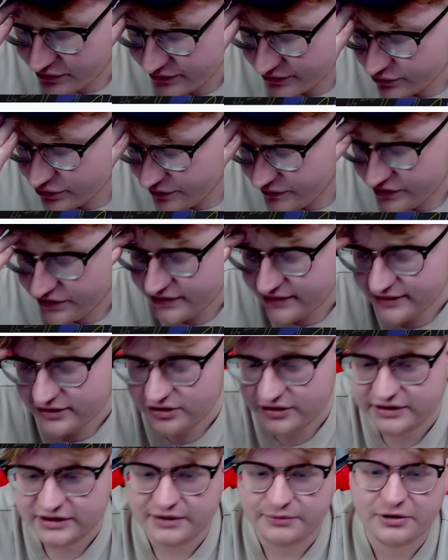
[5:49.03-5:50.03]
jest oczywiście
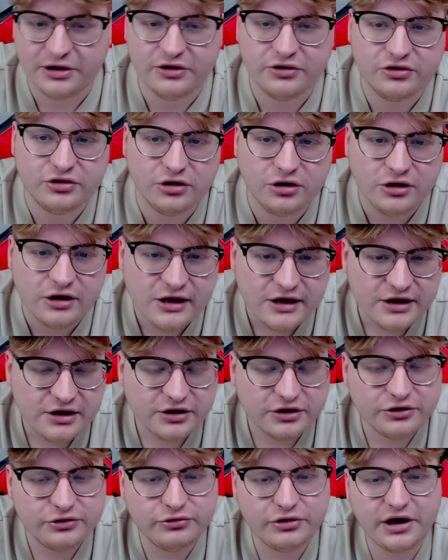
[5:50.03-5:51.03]
stolica Maroko,
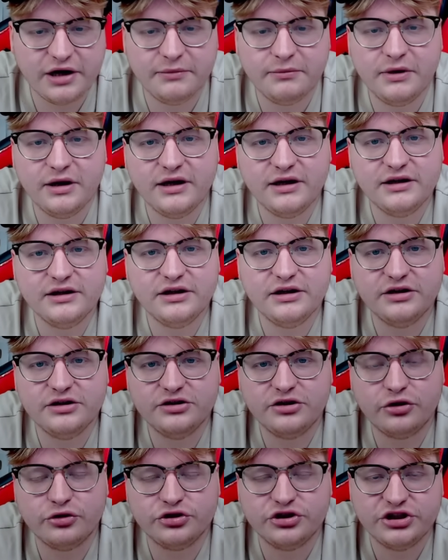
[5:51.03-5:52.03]
która ma
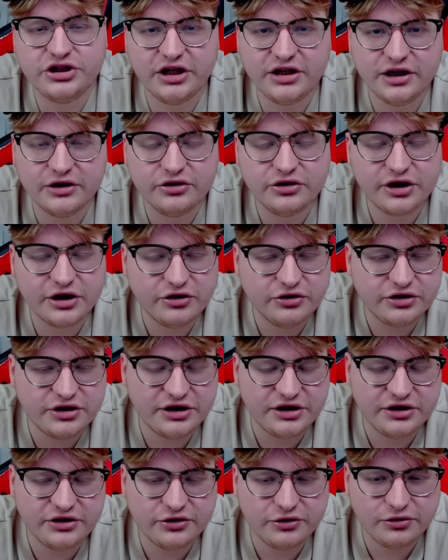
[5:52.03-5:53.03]
roszczenia do tego
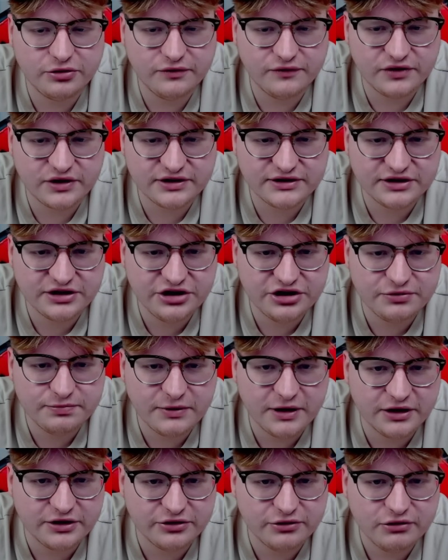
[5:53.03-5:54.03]
terytorium wraz z
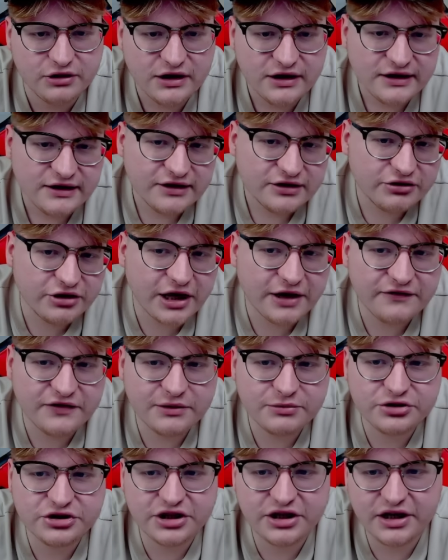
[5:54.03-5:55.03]
Hiszpanią. No ja
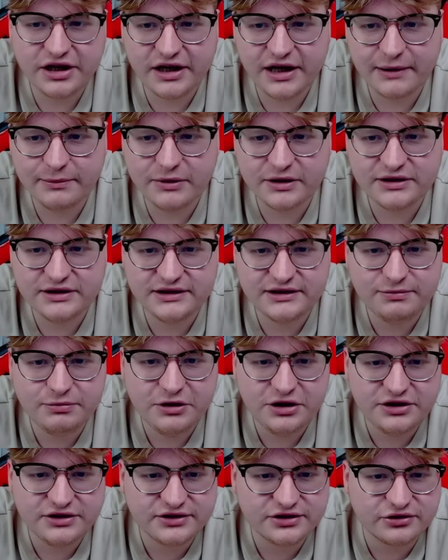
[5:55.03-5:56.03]
wiem, że Rabat jest
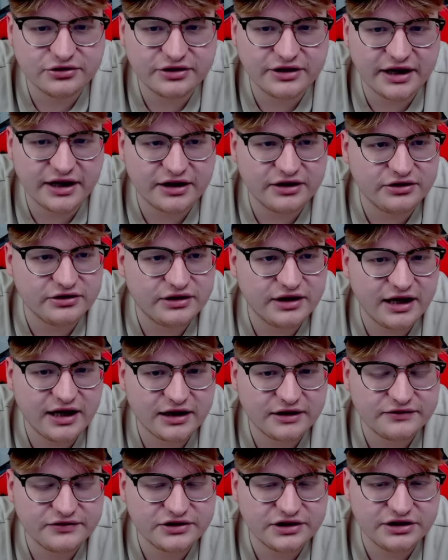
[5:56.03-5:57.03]
blisko tego,
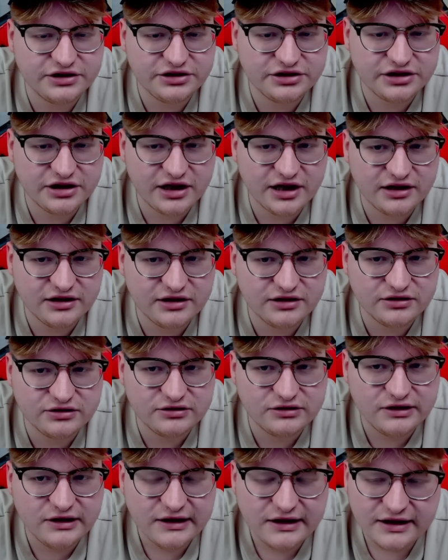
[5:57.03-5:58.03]
tak? W sensie, ale
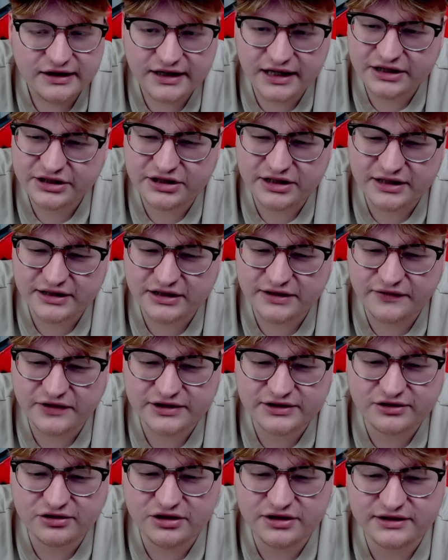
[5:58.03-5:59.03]
no... Jak się nazywa
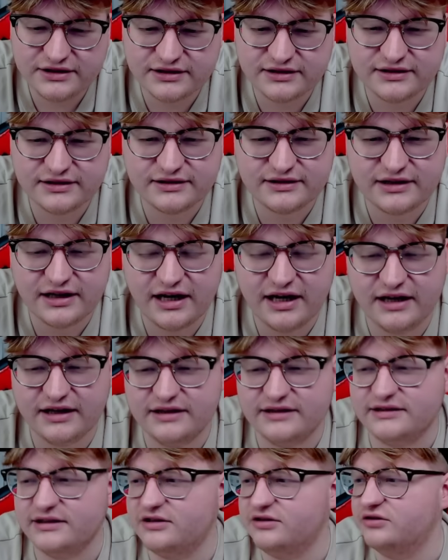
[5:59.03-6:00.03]
stolica z
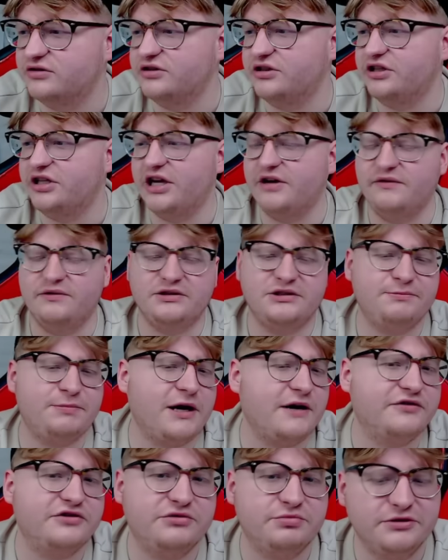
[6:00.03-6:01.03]
Sahary Zachodniej? Nie wiem,
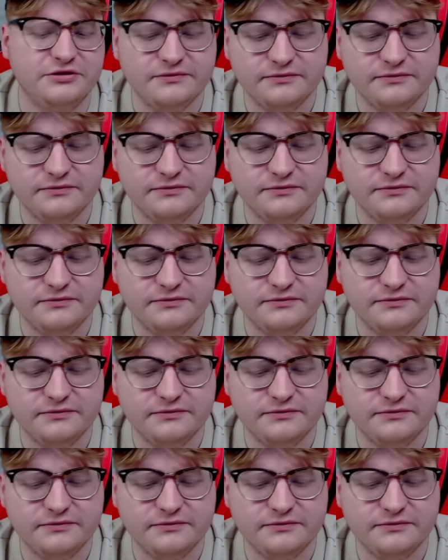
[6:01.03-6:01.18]
sprawdźmy.